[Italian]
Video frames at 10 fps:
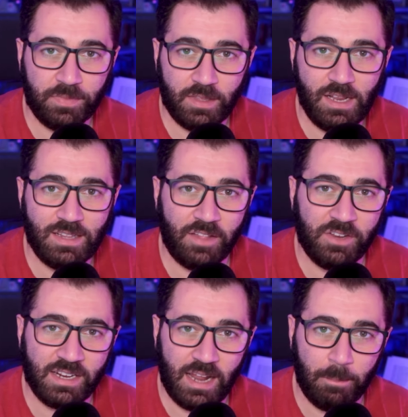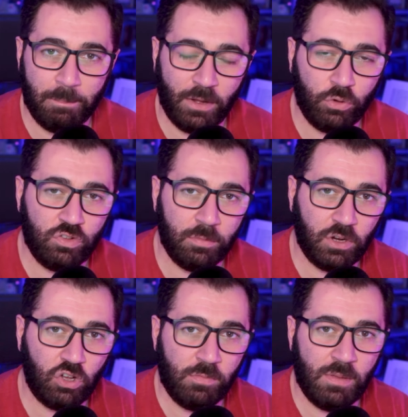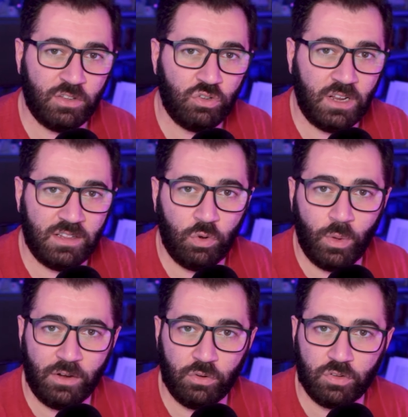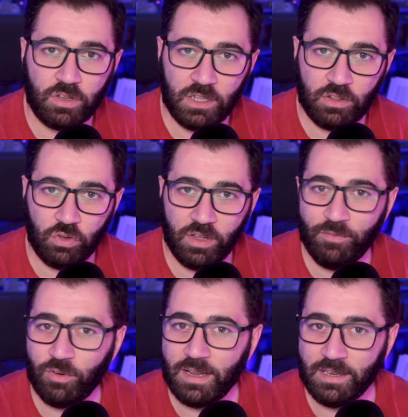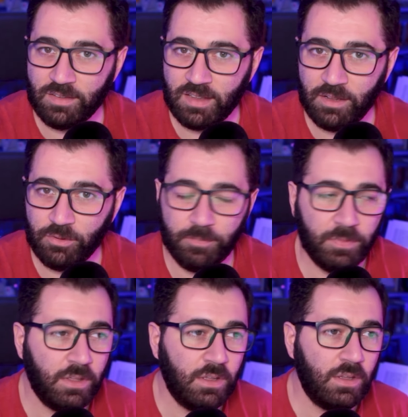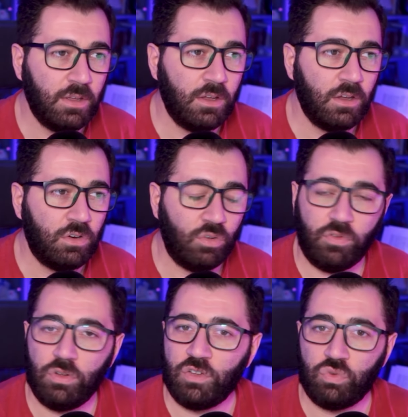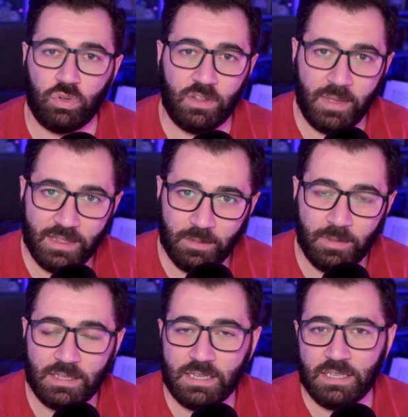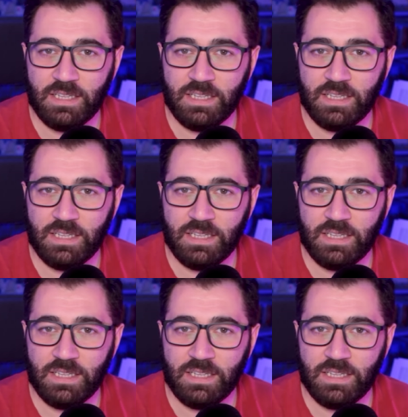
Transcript: il tetragramma così per come i masoreti lo hanno scritto e vocalizzato non voglio assolutamente mancare di